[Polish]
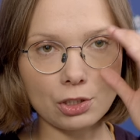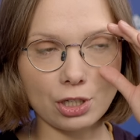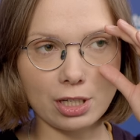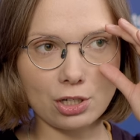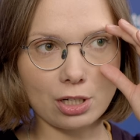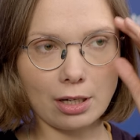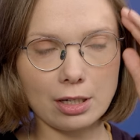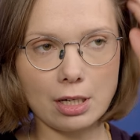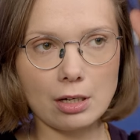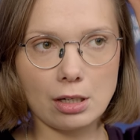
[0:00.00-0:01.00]
że jeszcze e,
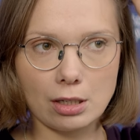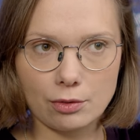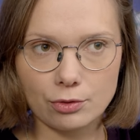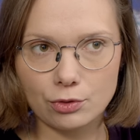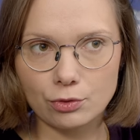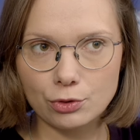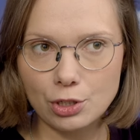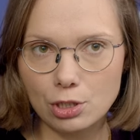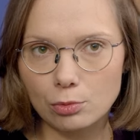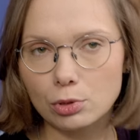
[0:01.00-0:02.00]
w
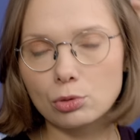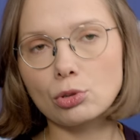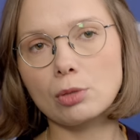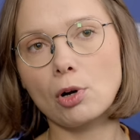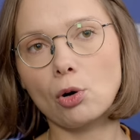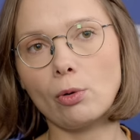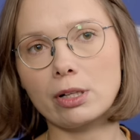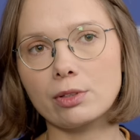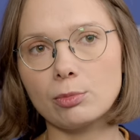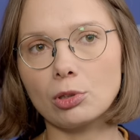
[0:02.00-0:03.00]
2022 roku
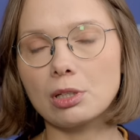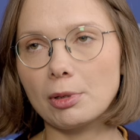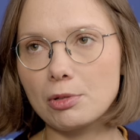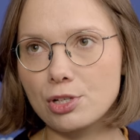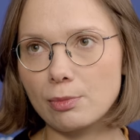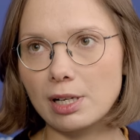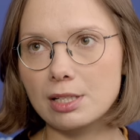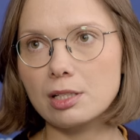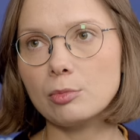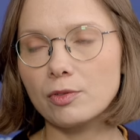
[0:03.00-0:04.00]
łatwiej było napełniać te
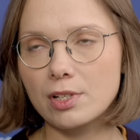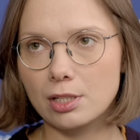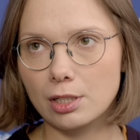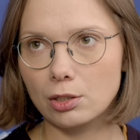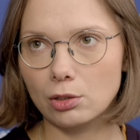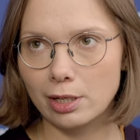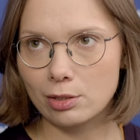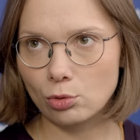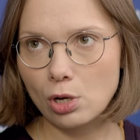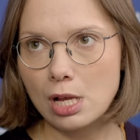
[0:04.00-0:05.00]
magazyny, bo więcej tego
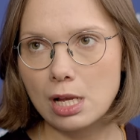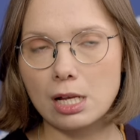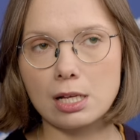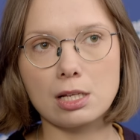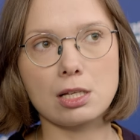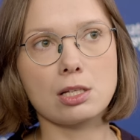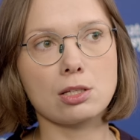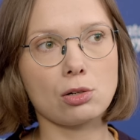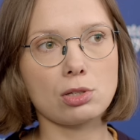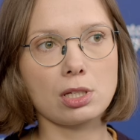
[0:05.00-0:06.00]
gazu e,
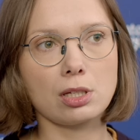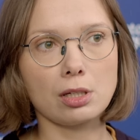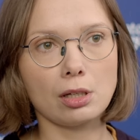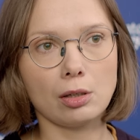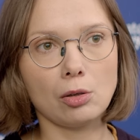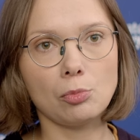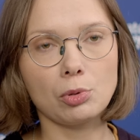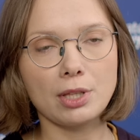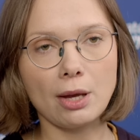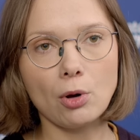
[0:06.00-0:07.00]
z Rosji e,
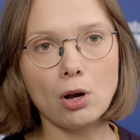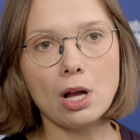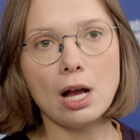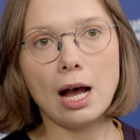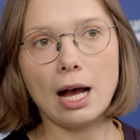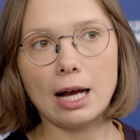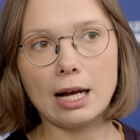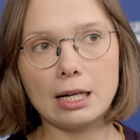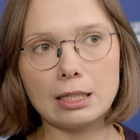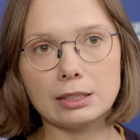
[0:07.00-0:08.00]
płynęło,
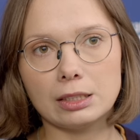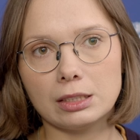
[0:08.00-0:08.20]
a